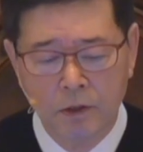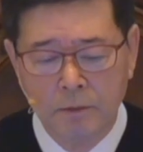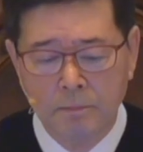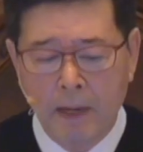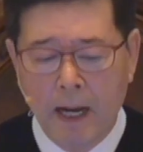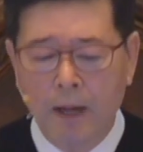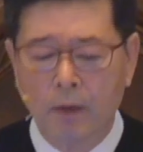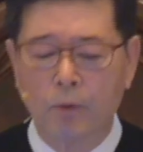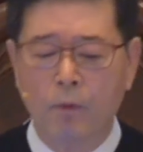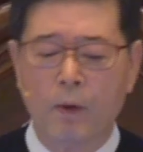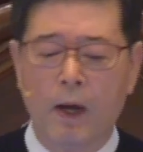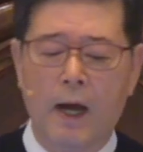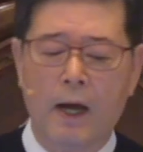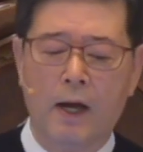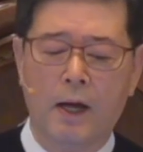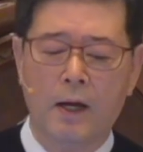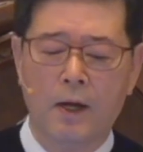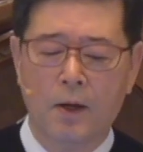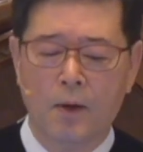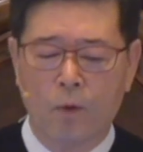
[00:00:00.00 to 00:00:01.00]

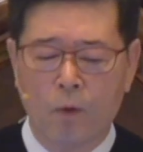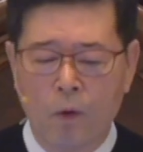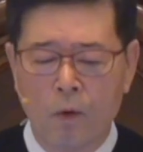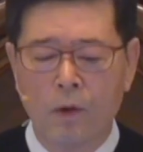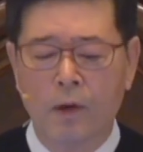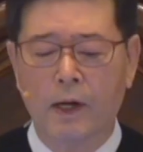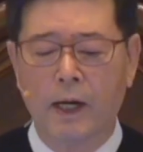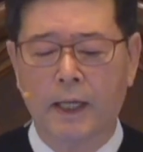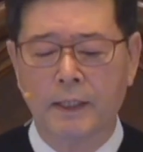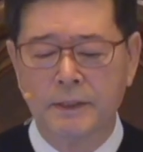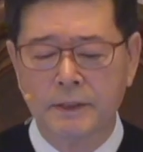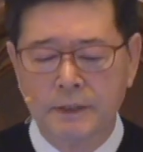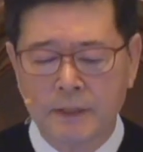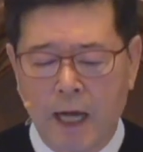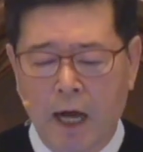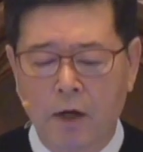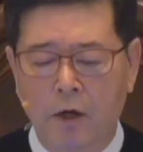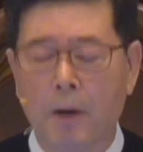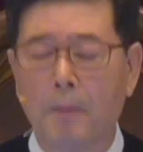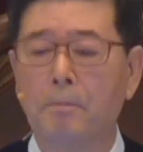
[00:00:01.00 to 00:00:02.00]
음악과 공간
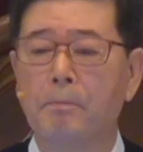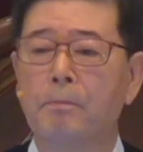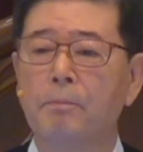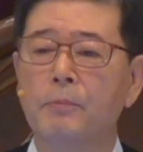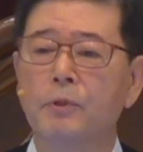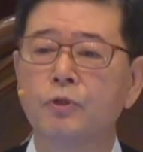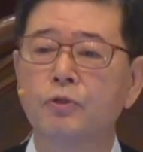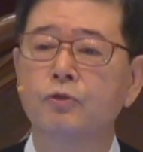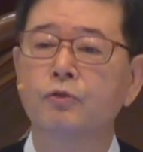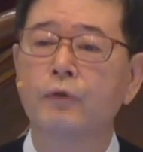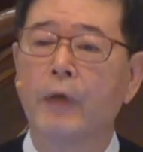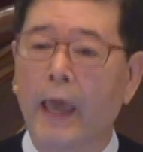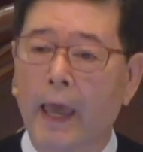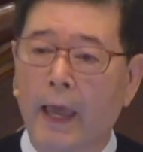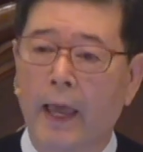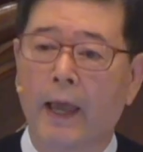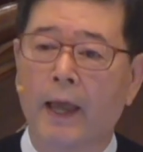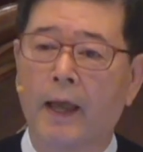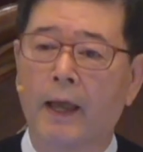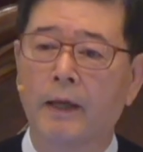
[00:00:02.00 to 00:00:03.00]
작업
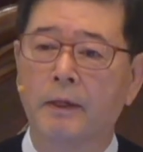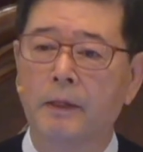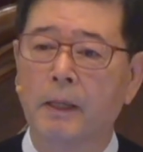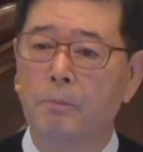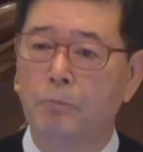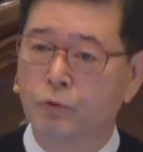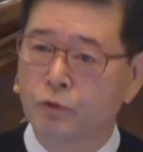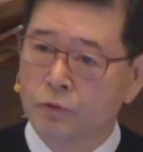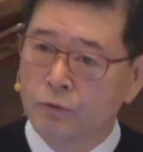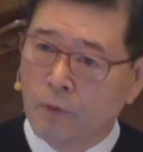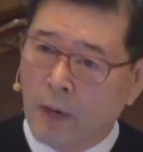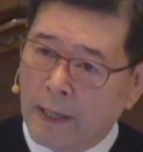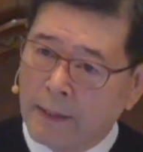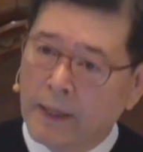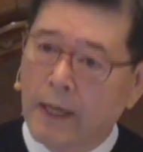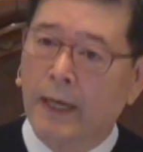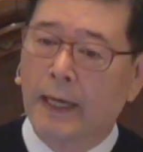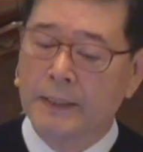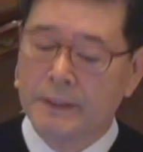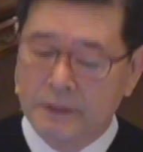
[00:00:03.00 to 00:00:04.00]
수행. 이게 무슨
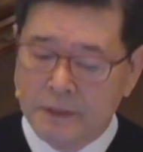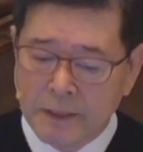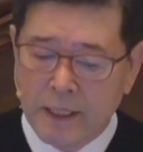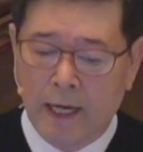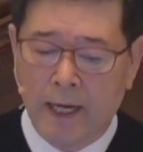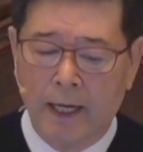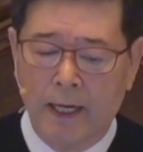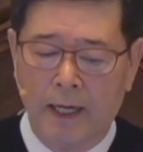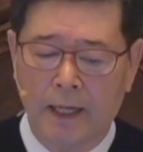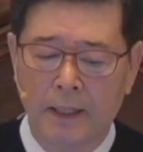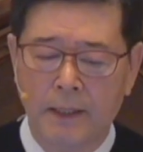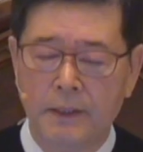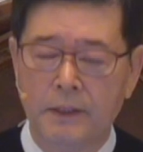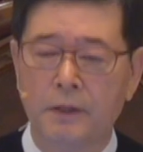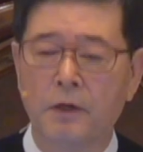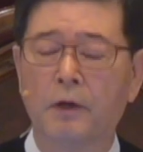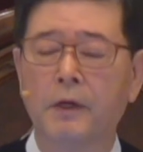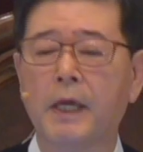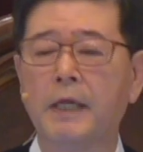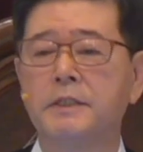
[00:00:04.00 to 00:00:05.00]
관계가 있느냐.
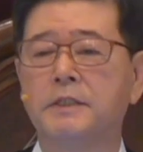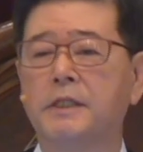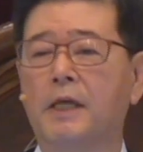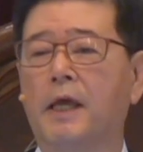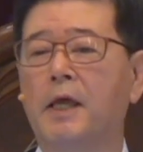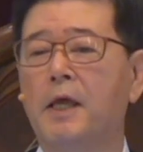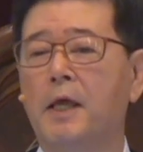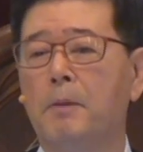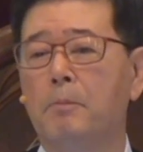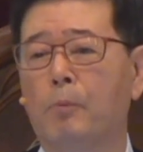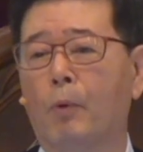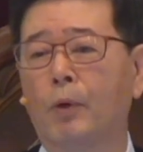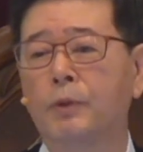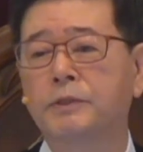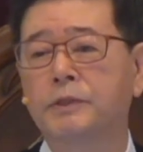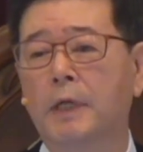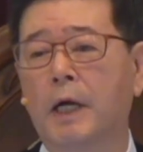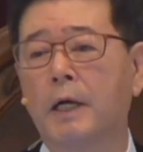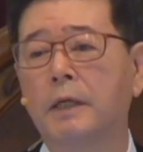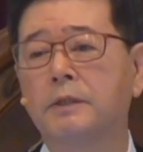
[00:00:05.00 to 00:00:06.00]
여기에 이제
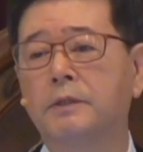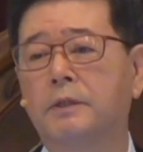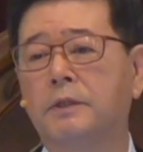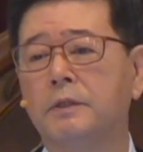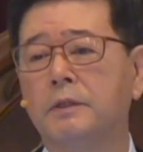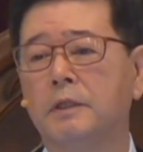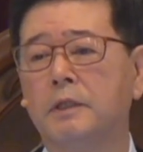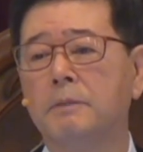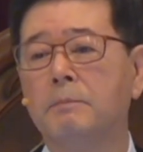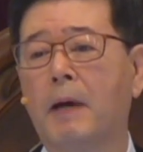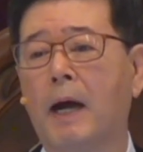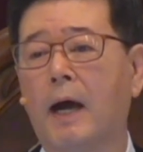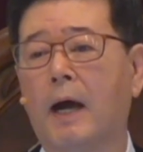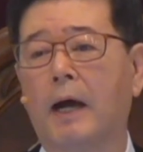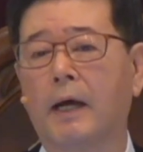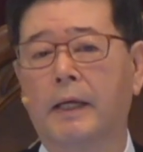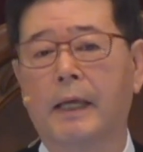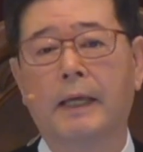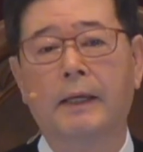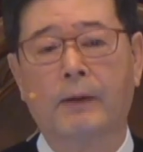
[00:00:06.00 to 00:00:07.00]
모차르트
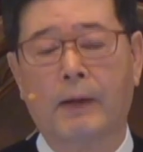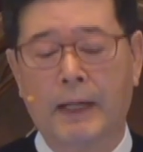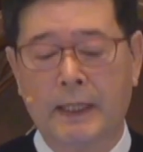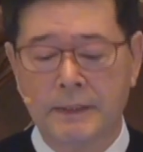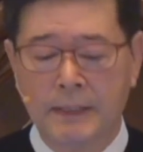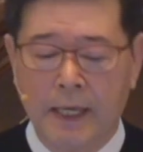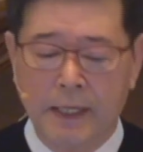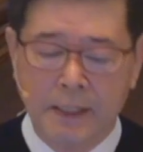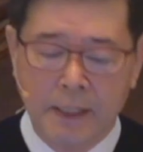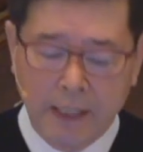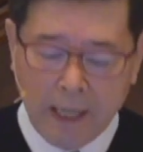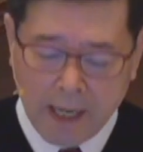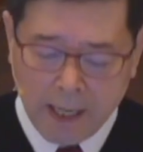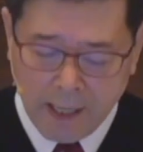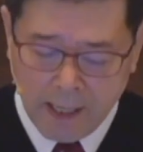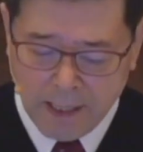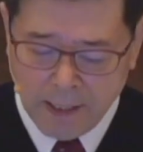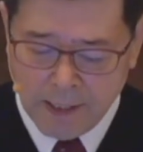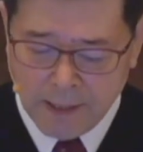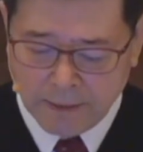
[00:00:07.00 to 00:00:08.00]
음악에 관한
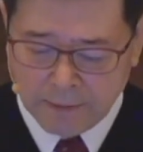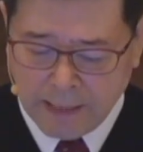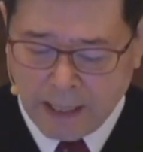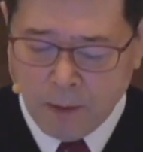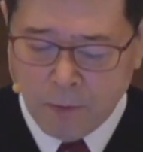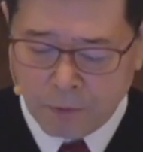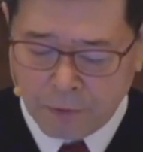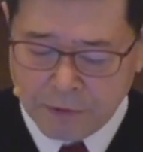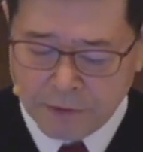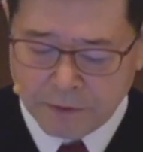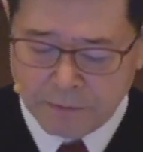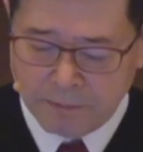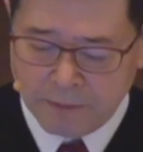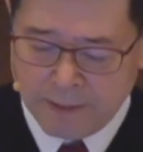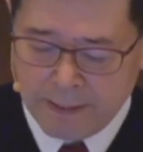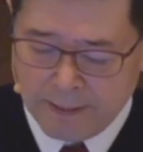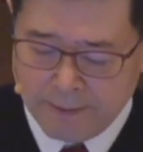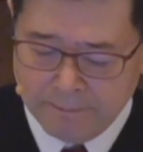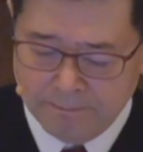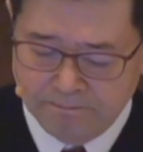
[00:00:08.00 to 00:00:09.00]
얘기가 나오고
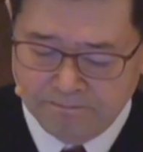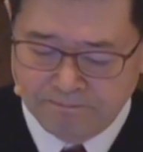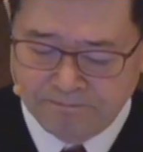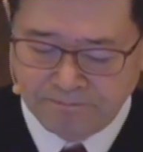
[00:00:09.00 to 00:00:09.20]
있습니다.